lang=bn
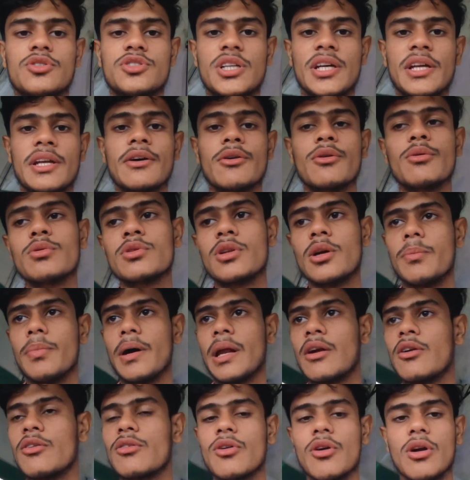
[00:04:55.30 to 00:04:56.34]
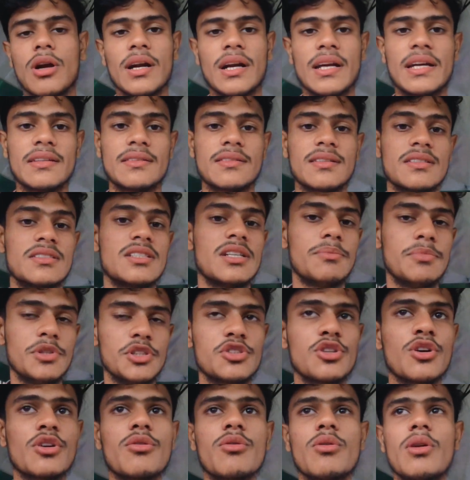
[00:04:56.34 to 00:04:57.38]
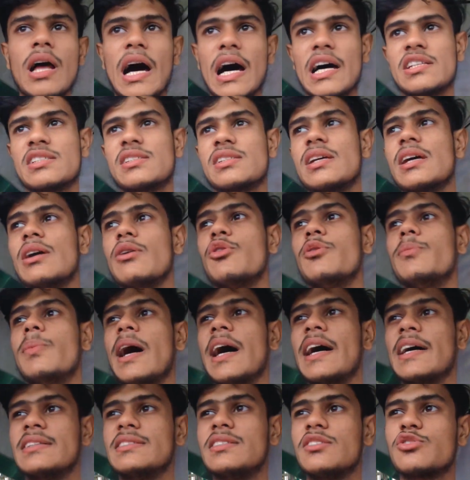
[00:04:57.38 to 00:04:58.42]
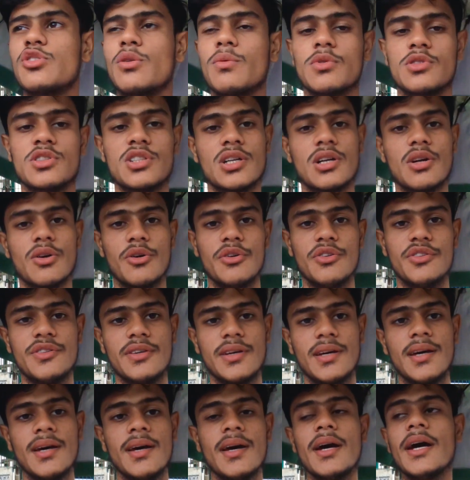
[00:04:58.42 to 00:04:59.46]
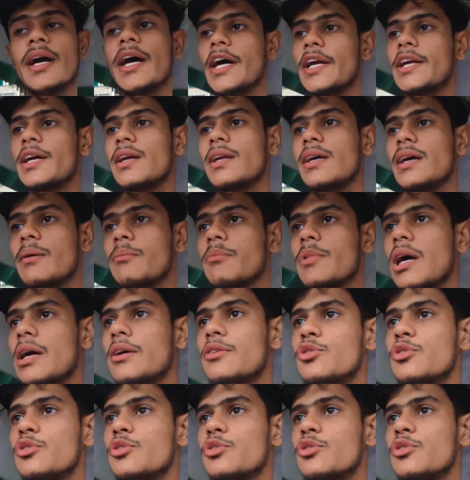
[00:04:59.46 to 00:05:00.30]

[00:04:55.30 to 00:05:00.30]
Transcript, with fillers: তো ছেড়ে কবুতর পালন করার ক্ষেত্রে যে বিষয়গুলো আসছে ওই ভাইয়ের যে সমস্যাটা হয়েছে এটা নিয়ে আমরা